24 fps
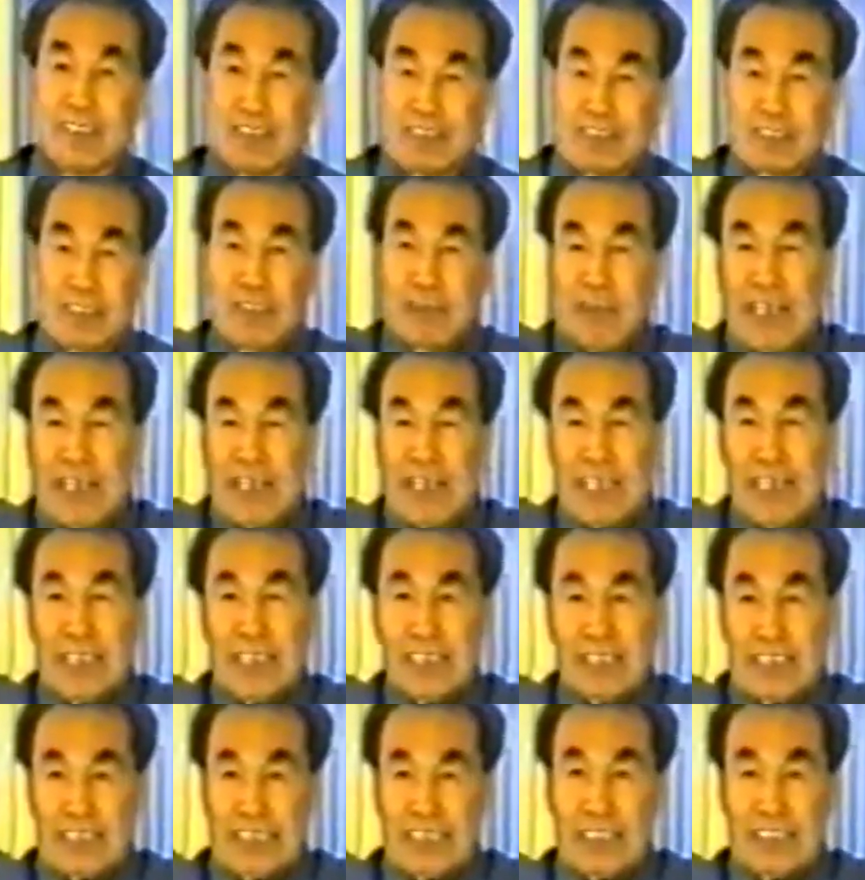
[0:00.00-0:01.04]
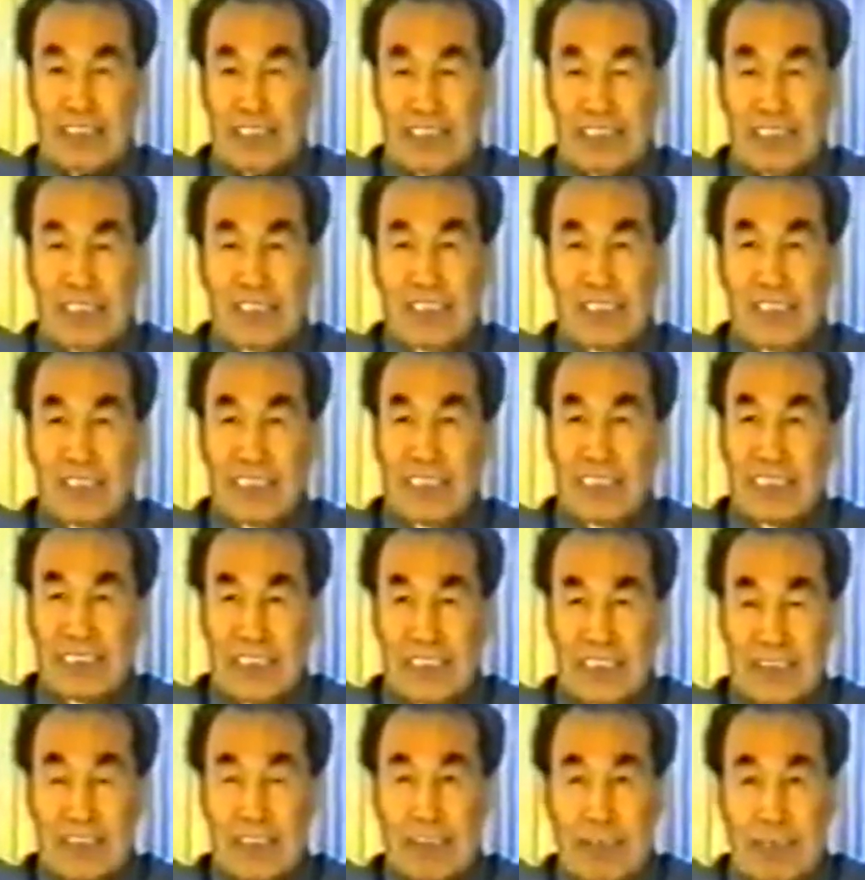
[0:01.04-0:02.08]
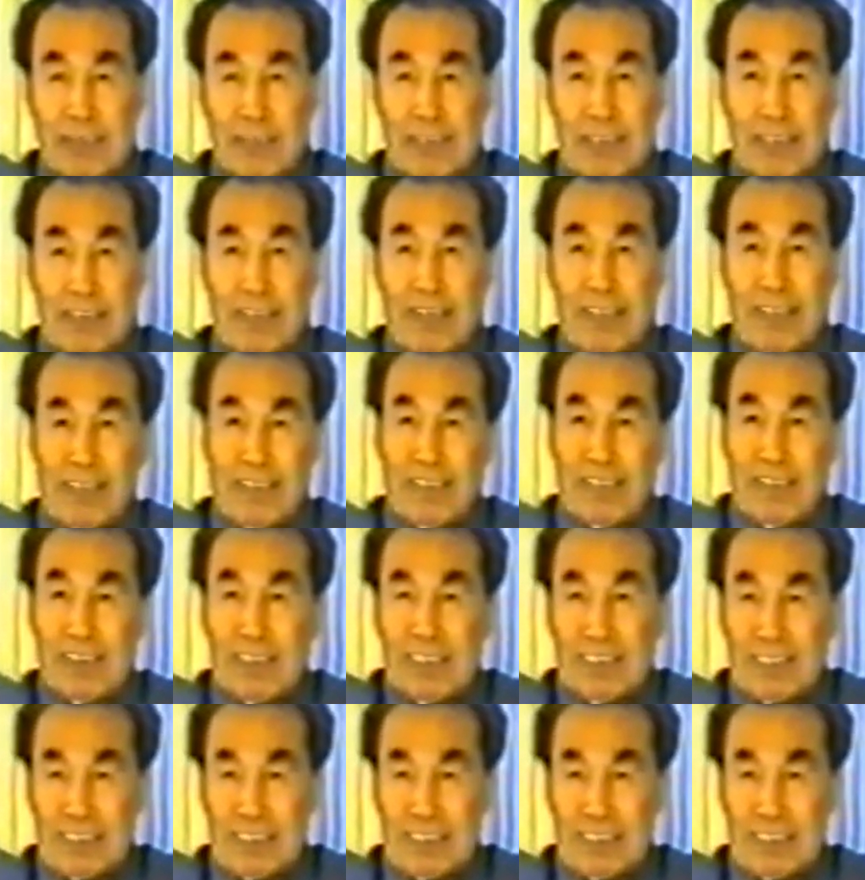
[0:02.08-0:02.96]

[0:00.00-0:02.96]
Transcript: 从到每一个脊脊那个那个脊椎旁边的话呢，